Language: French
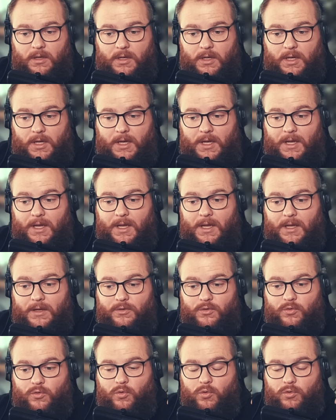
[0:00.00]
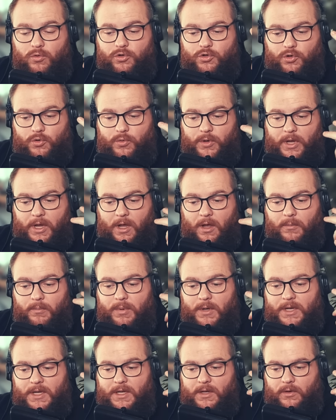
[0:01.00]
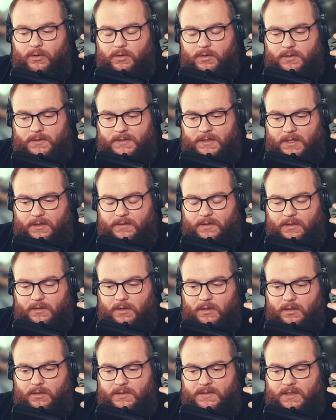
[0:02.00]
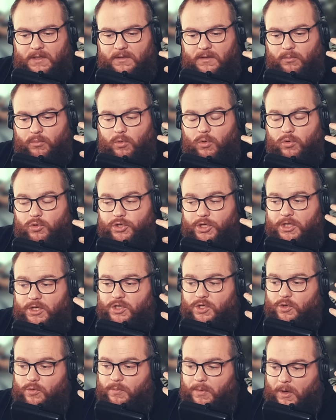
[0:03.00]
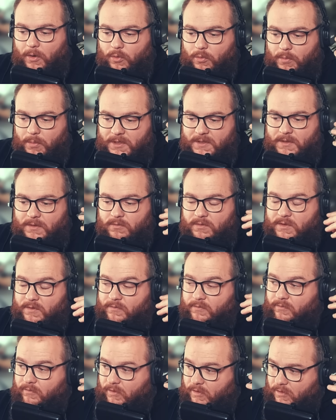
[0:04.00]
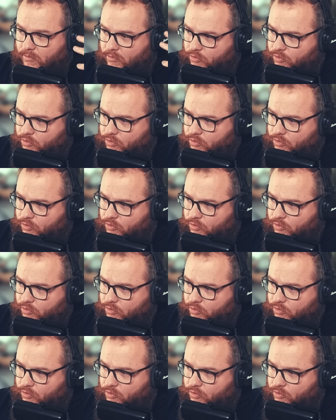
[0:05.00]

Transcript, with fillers: Et du coup, je lui ai rappelé euh, certains, des, certains projets que j'ai eu par le passé, où ça fait 20 ans que je suis